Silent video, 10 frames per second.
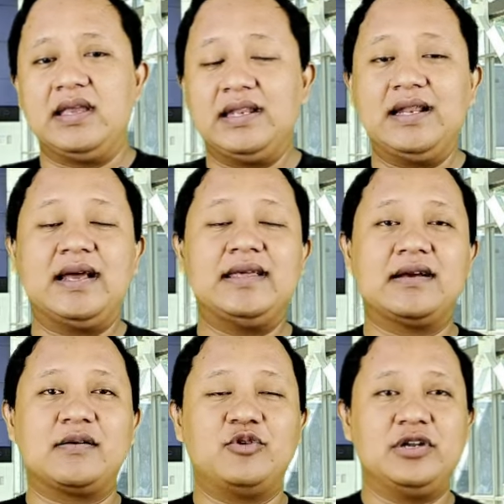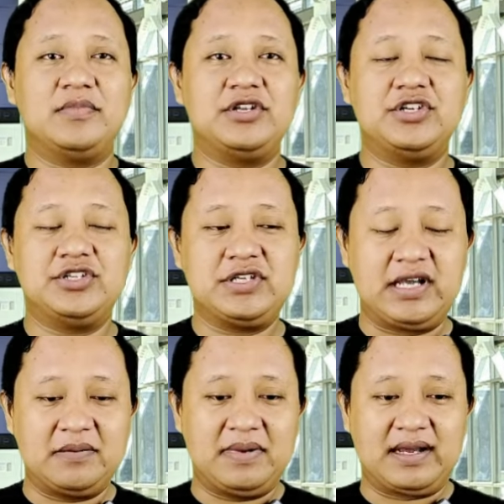inilah yang kemudian menjadi
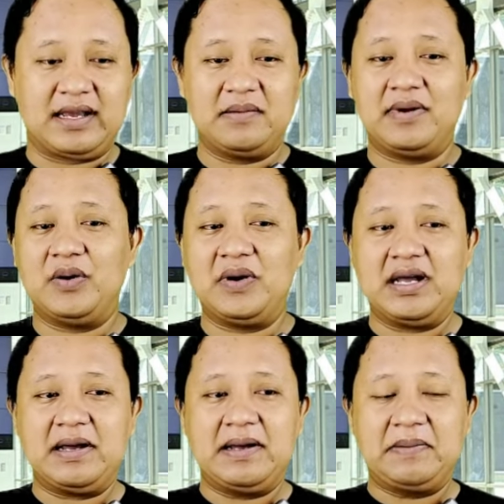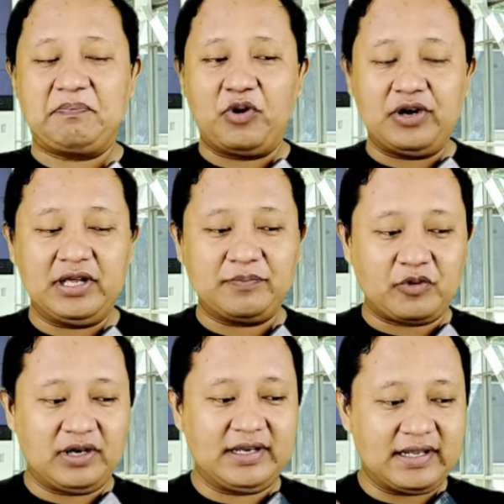cikal bakal bahwa
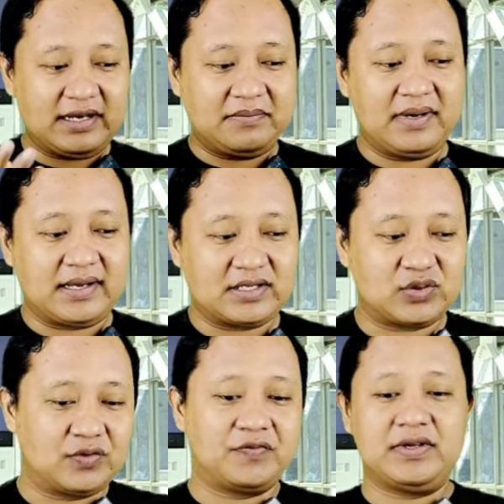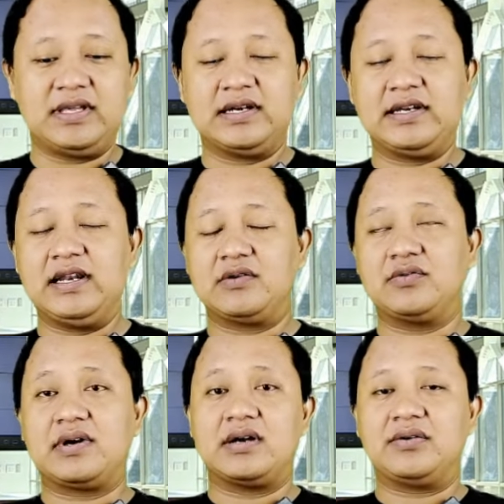polling-polling dan lembaga survei yang
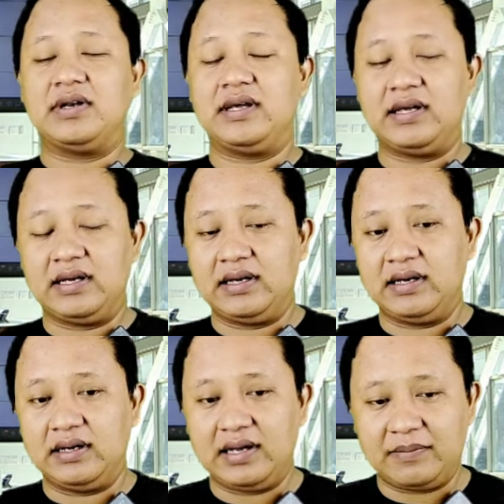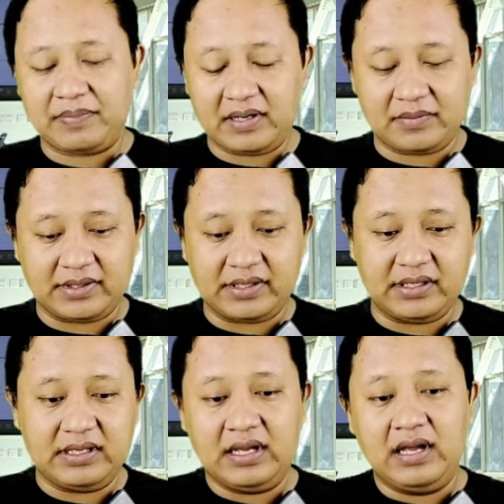dilakukan oleh uh, apa
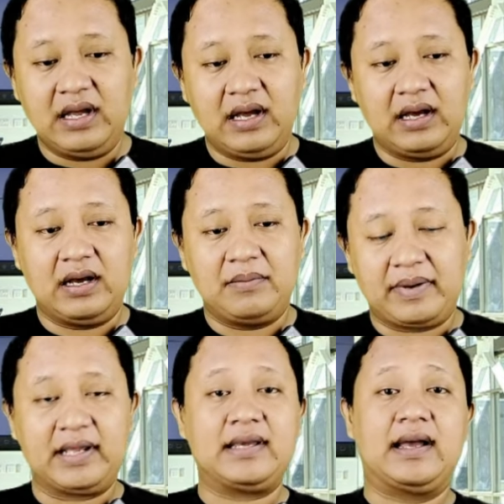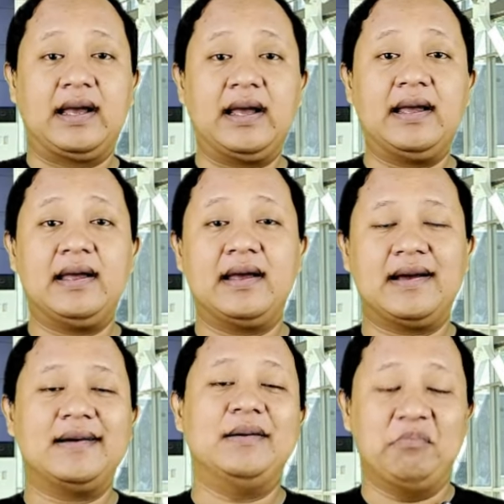namanya uh, mereka
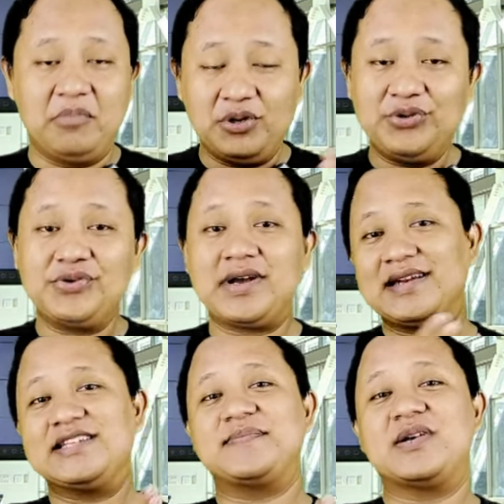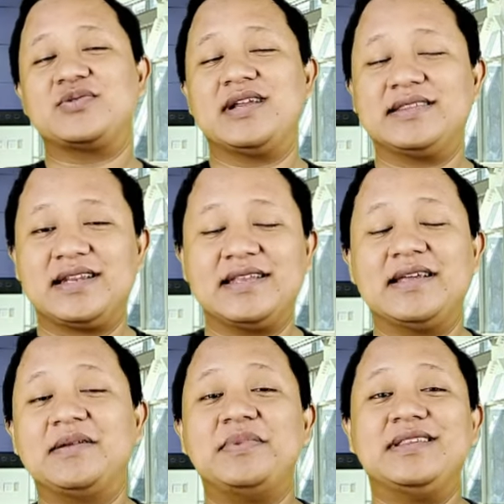menunjukkan Anies Baswedan
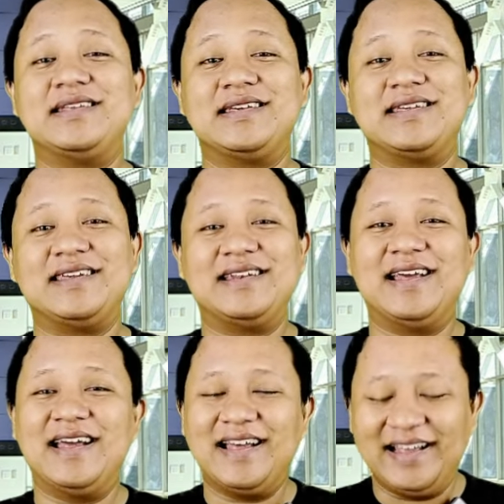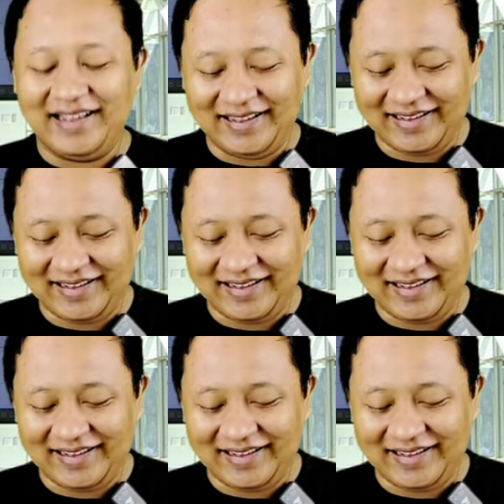trennya lebih tinggi. Nah,